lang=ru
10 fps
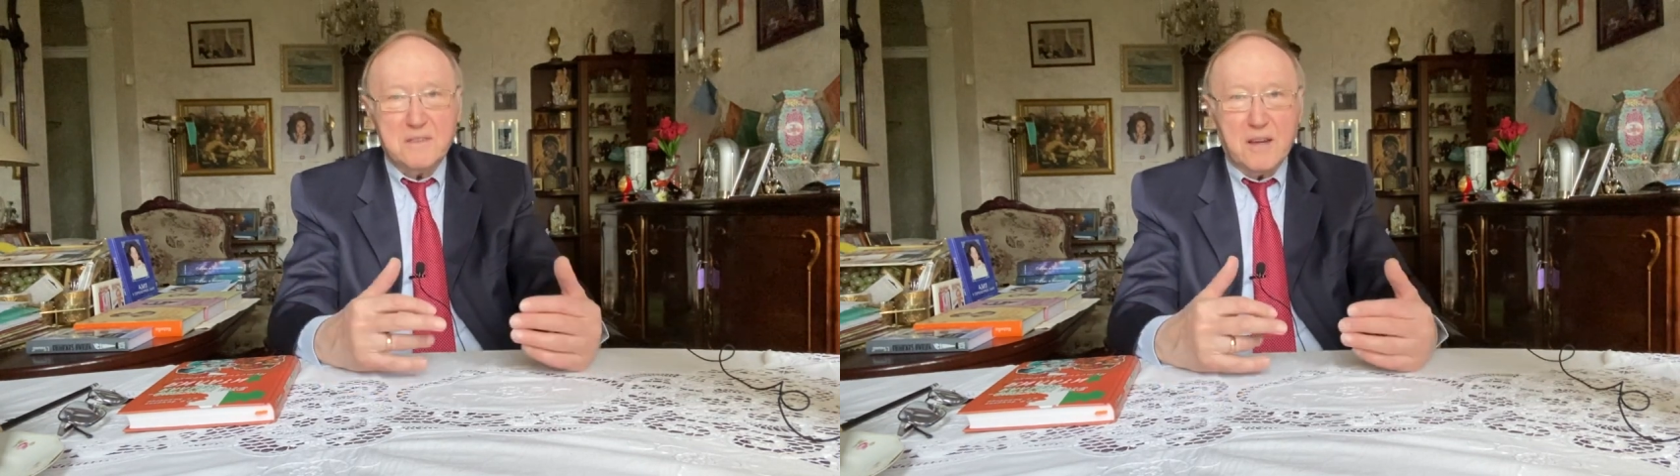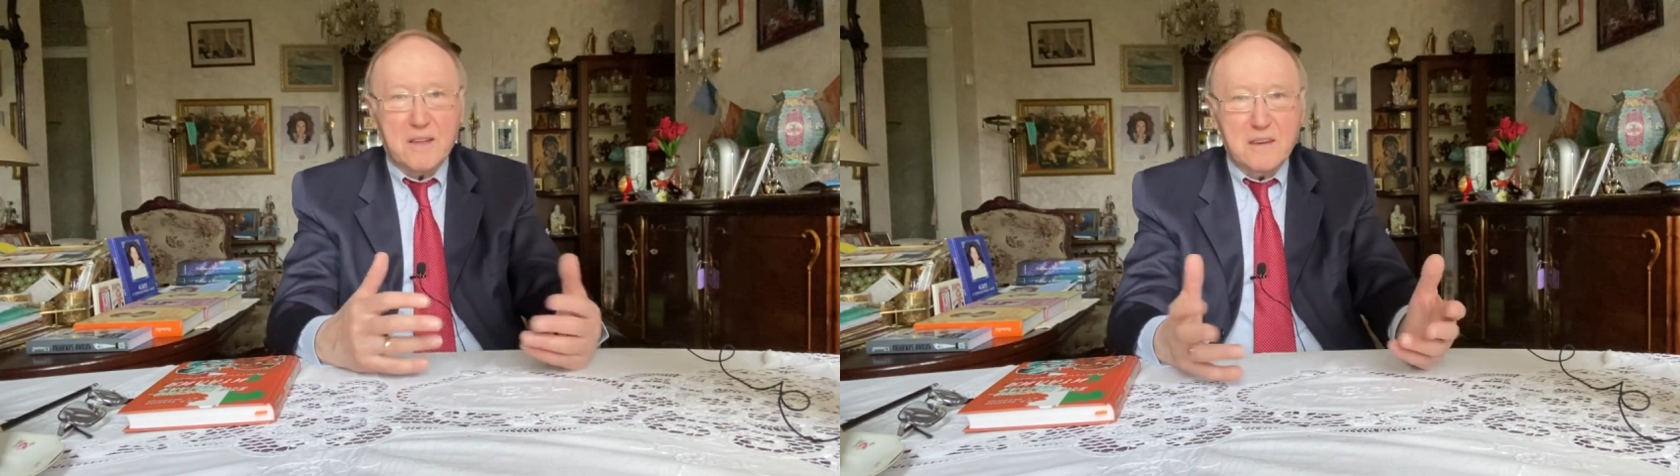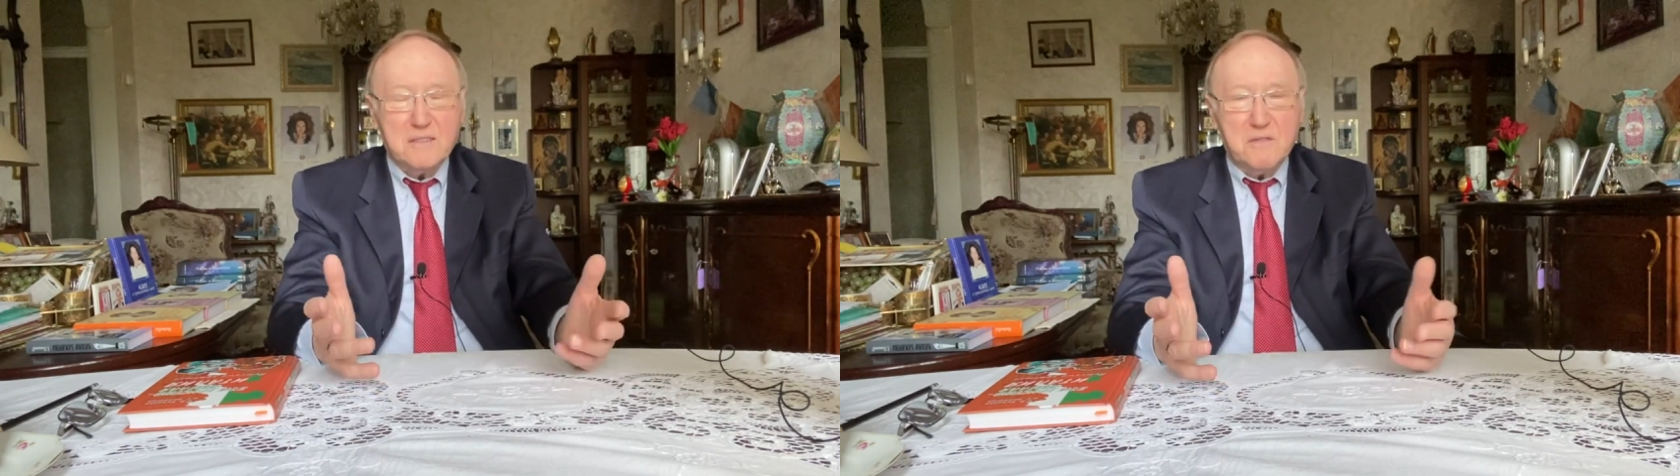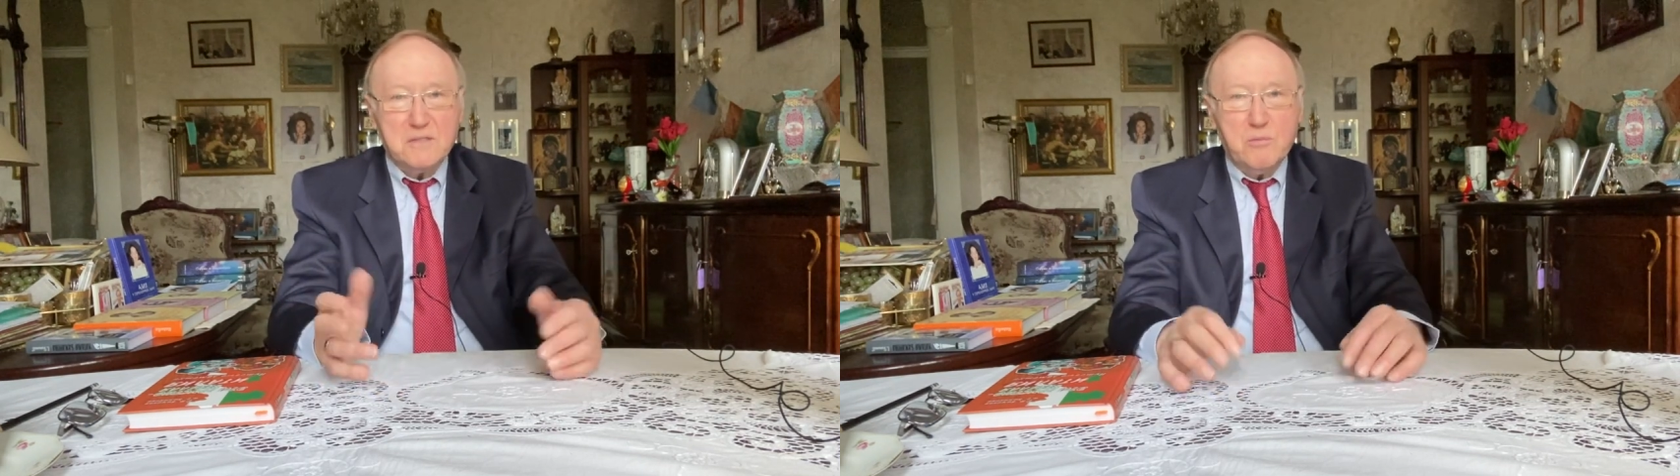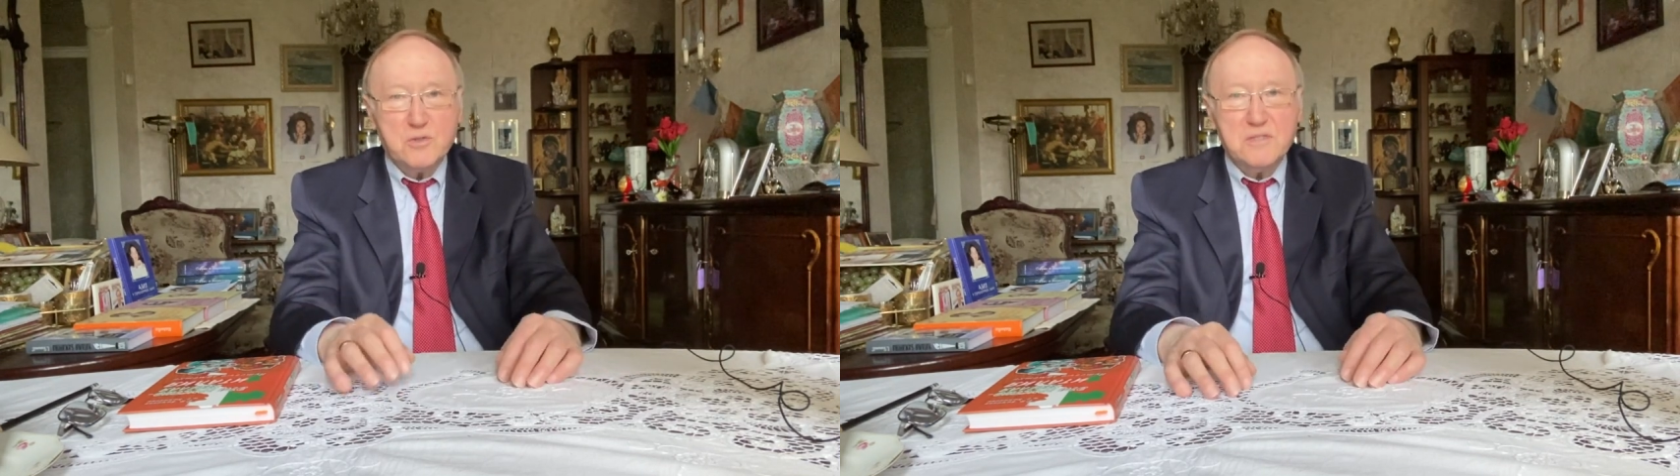и когда есть
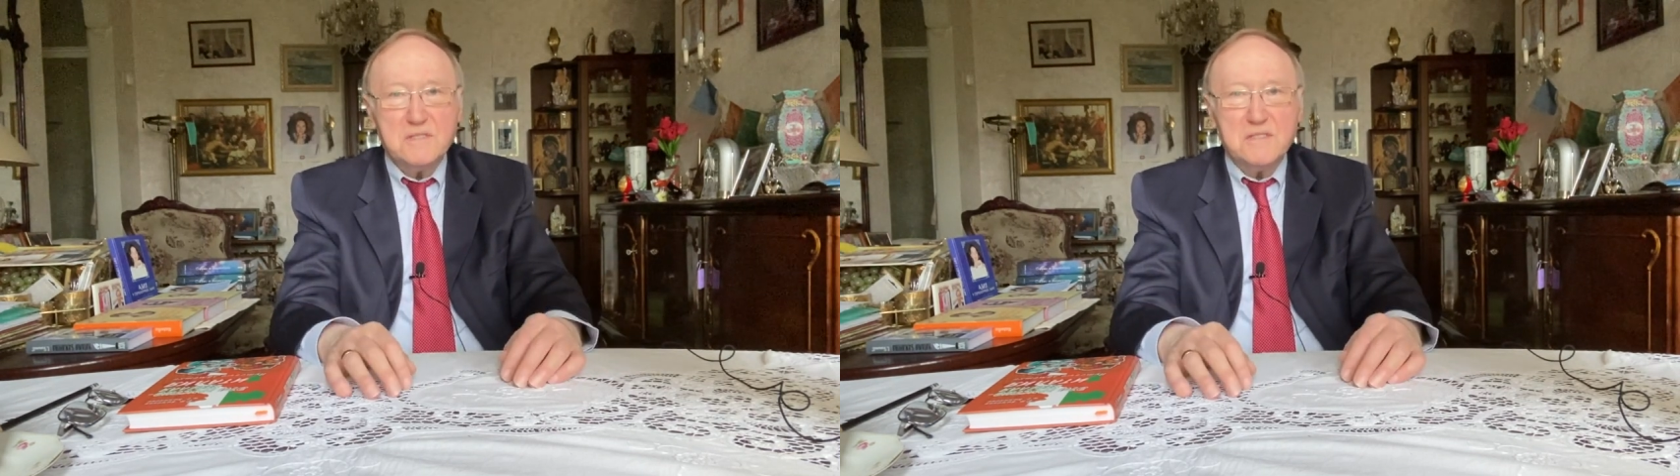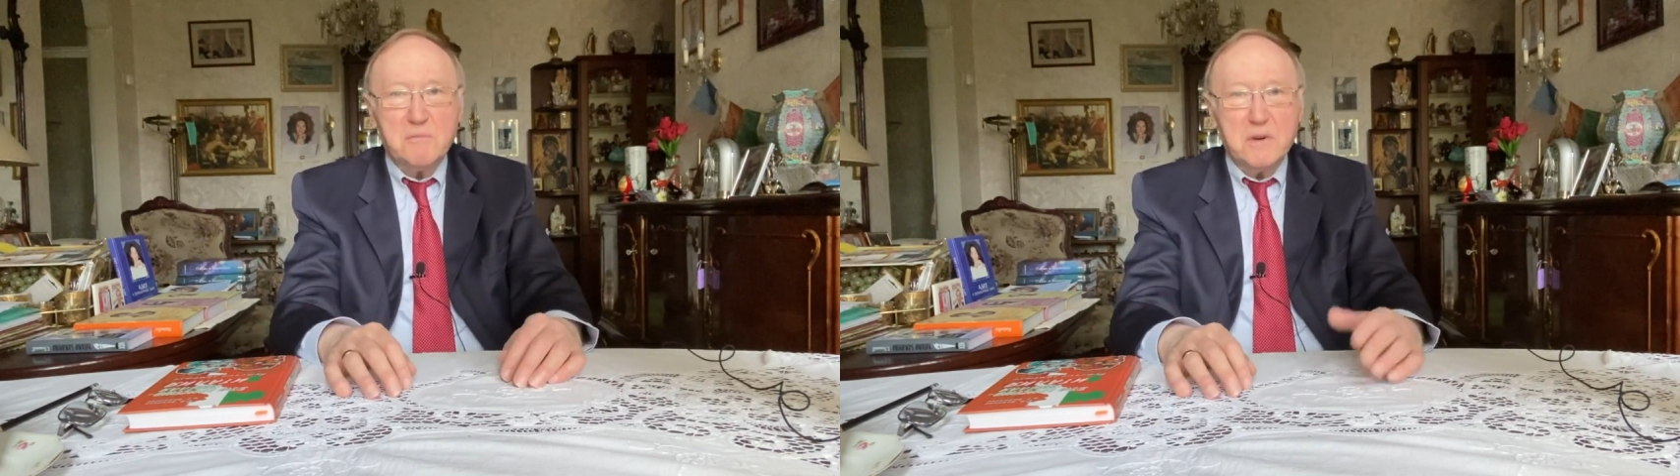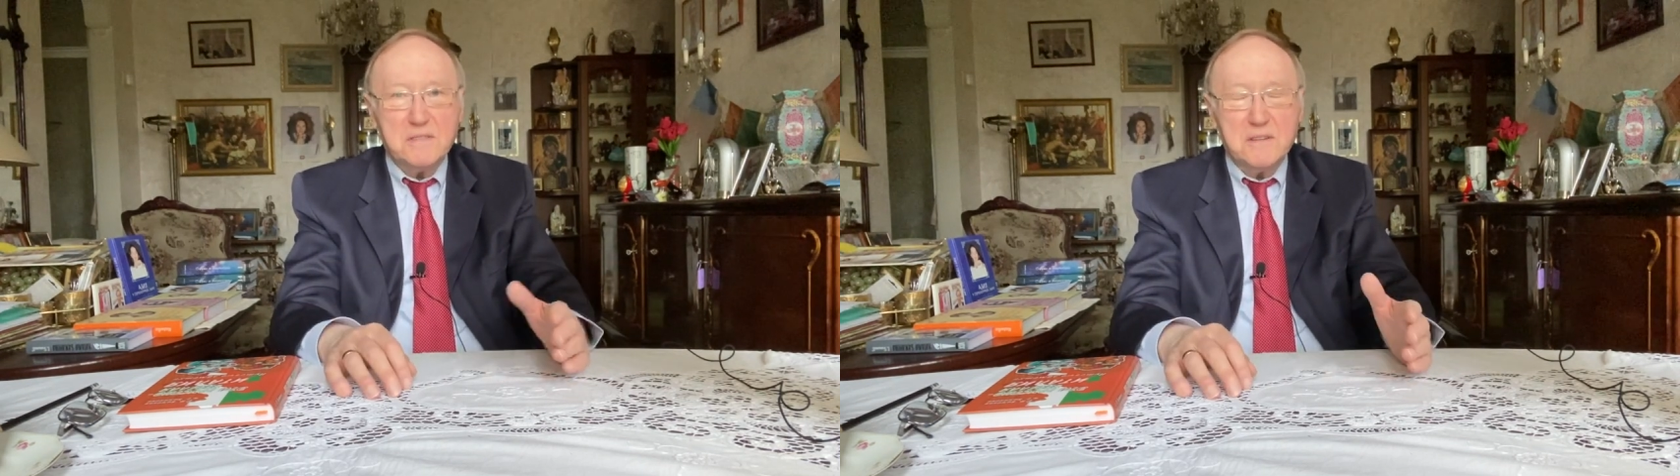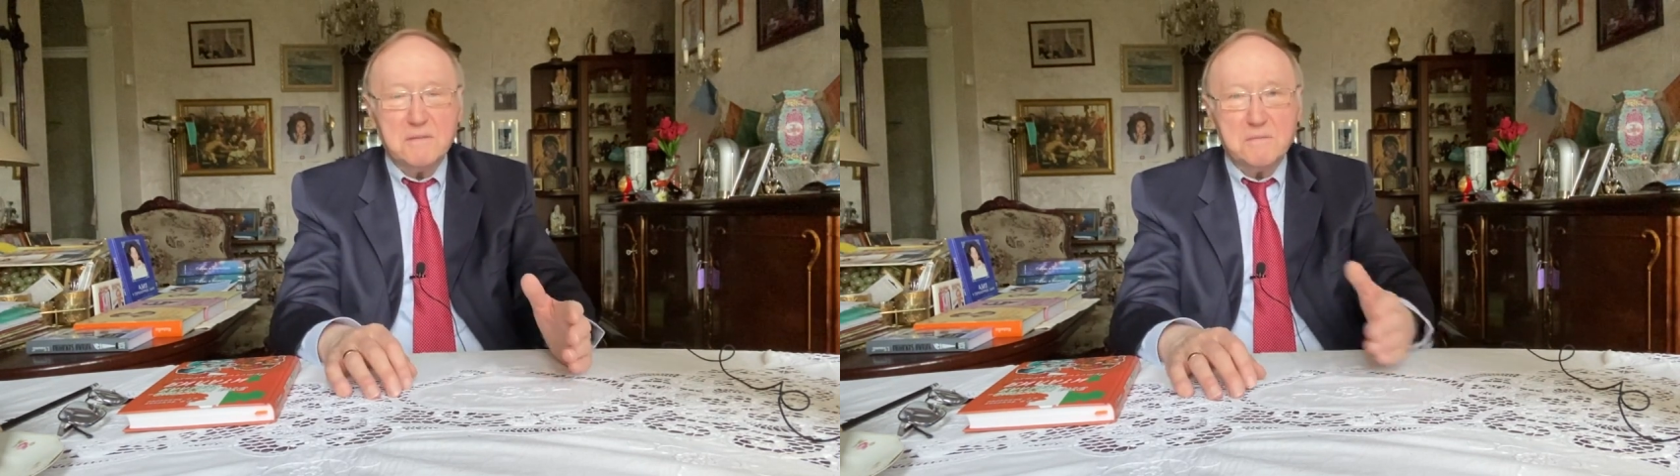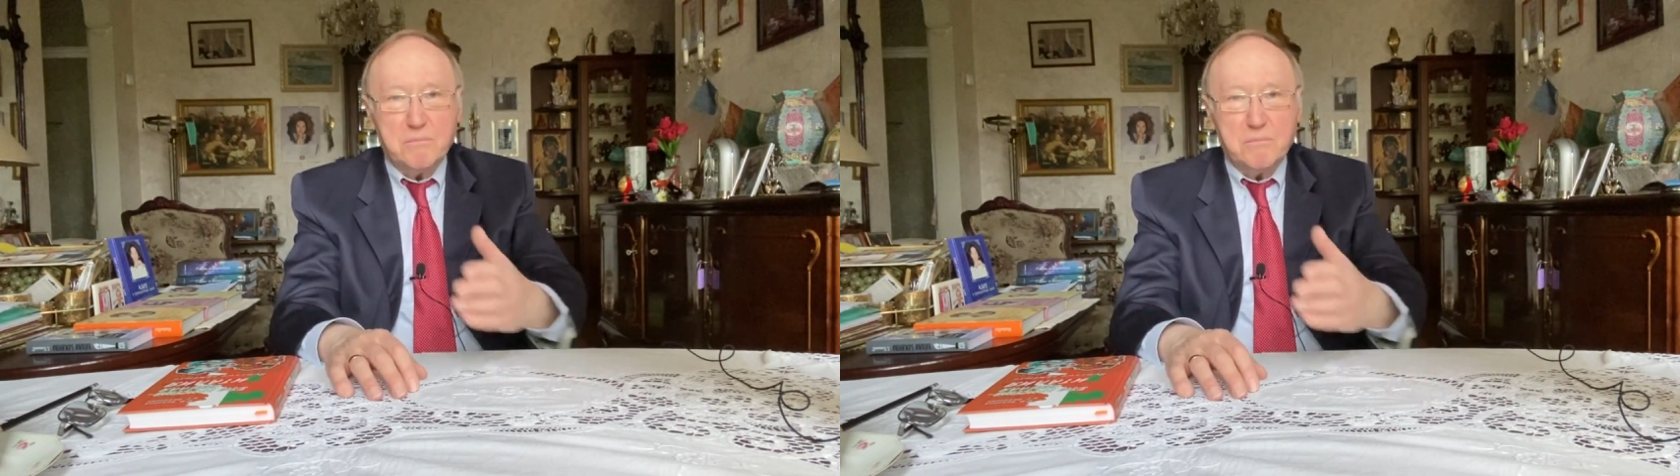возможность, тебя за,